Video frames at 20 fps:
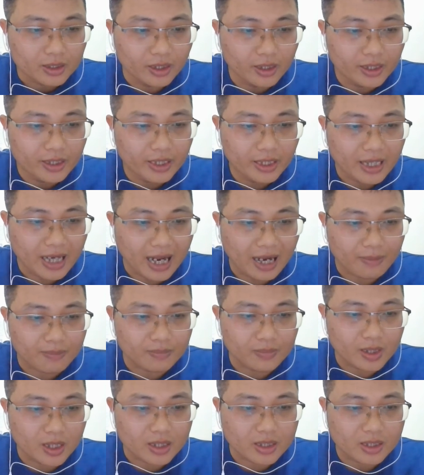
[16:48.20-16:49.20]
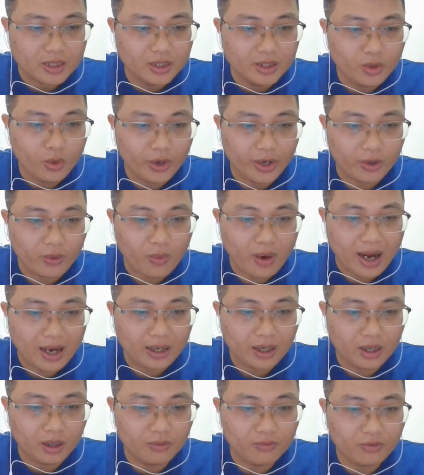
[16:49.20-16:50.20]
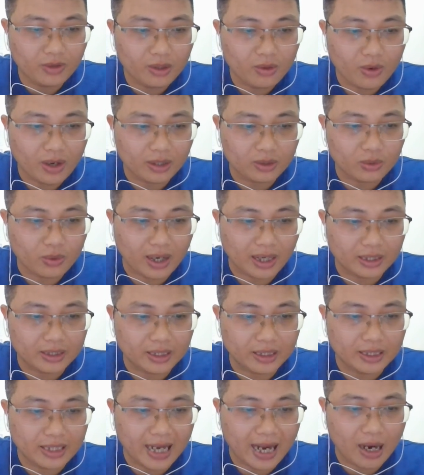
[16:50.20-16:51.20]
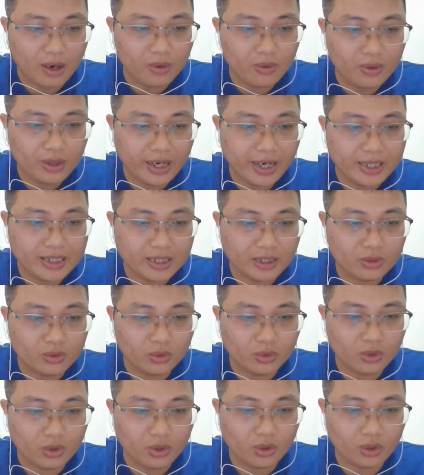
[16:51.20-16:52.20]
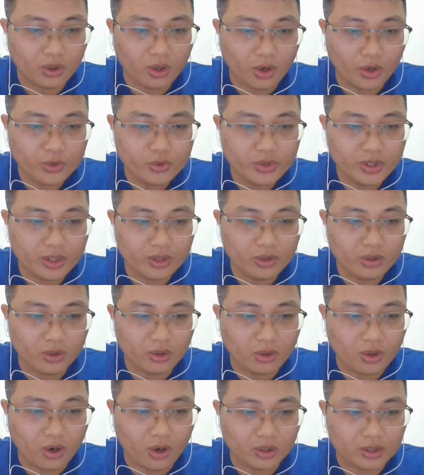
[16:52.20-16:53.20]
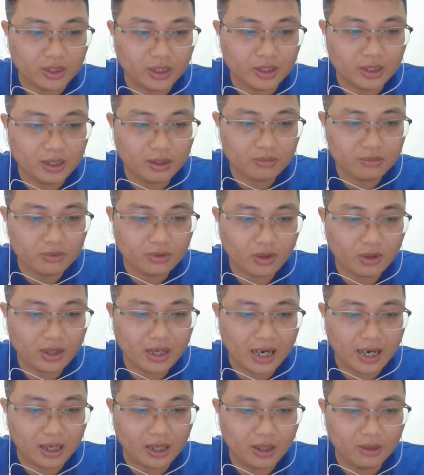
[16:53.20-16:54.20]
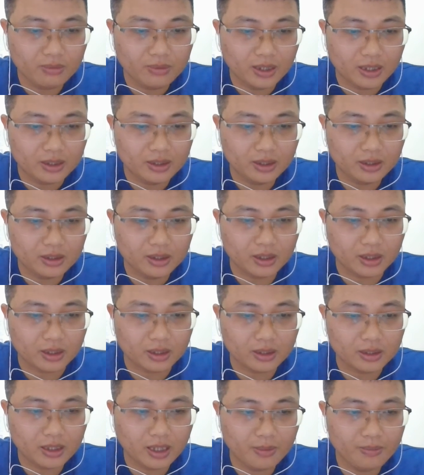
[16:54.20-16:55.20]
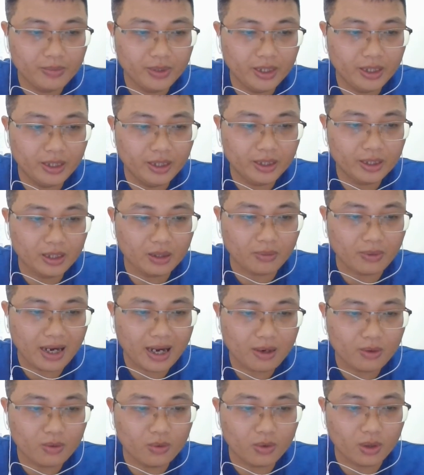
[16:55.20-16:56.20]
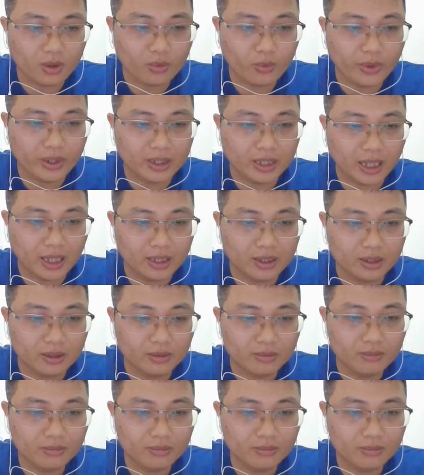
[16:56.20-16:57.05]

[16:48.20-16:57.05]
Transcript: Tới khi làm sư Huệ Quang, ông vẫn hoàn toàn tỉnh táo, nghe Trần Thủ Độ nói chuyện nhổ cỏ tận gốc, rõ ràng ông nhận thức được thâm ý độc ác của quyền thần,